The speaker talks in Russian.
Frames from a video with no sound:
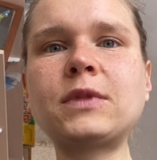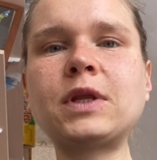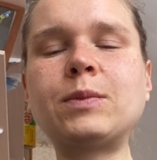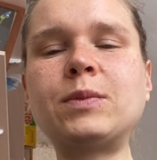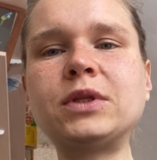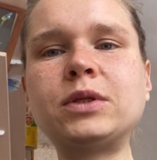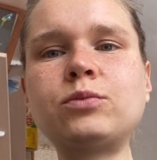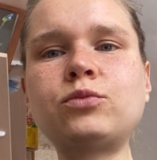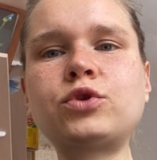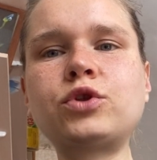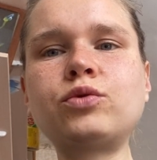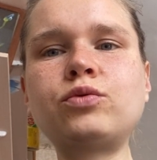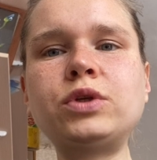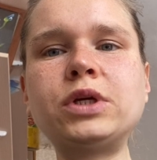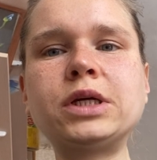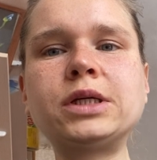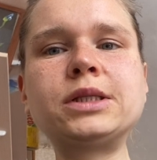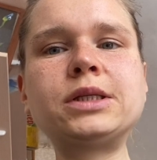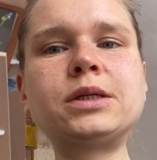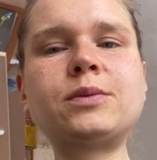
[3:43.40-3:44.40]
потому что у
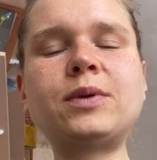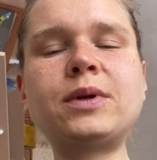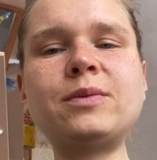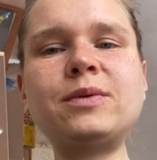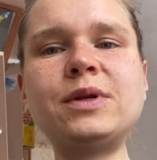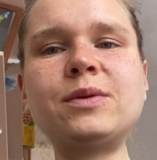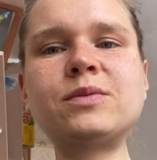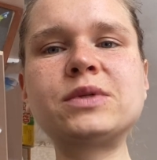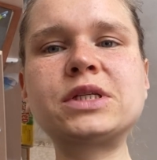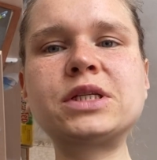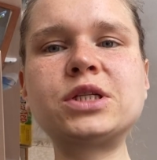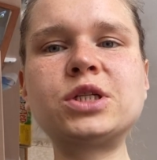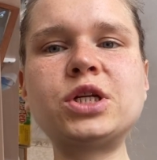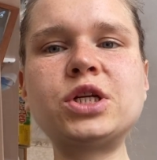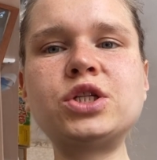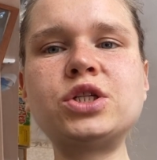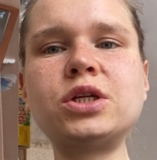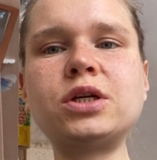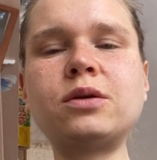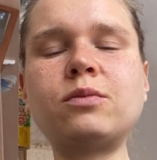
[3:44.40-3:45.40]
некоторых проблемы с
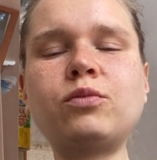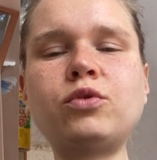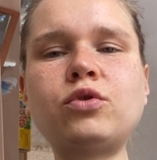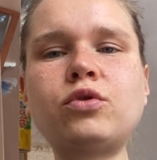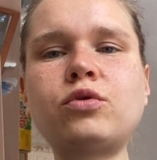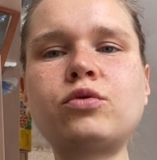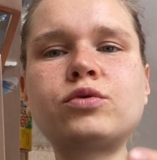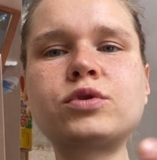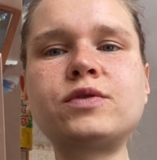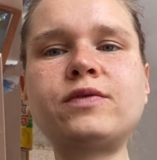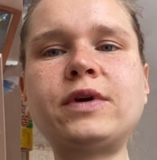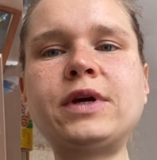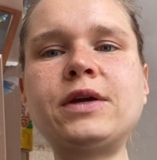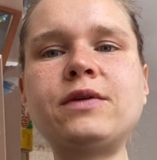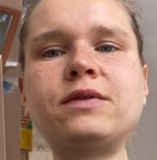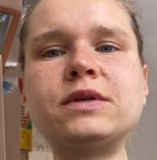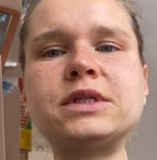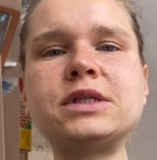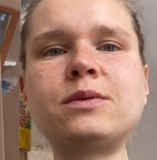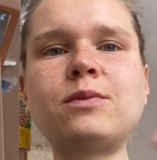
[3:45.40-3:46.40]
кишечником, плохо
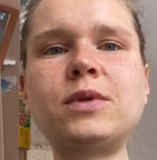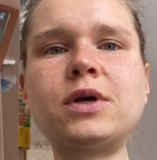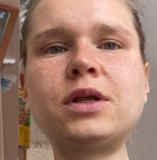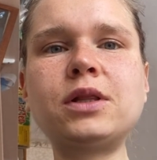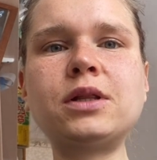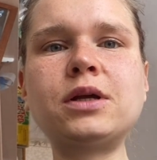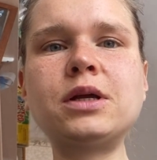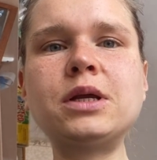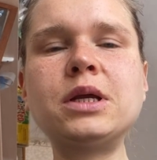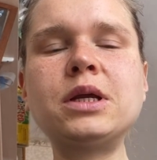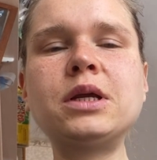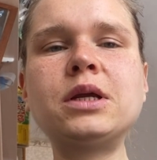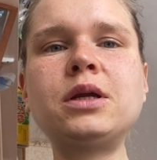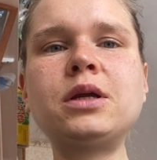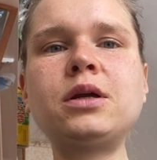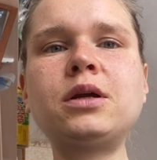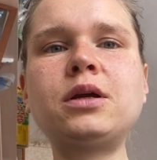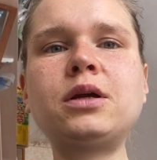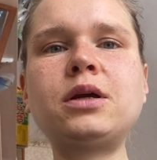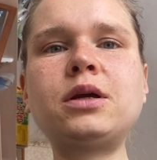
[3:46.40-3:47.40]
усваивается, мало
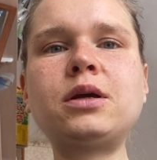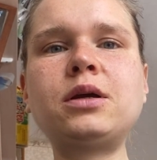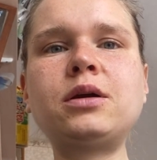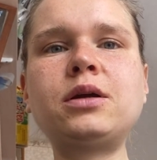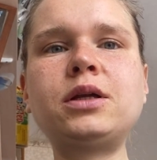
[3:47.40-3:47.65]
э,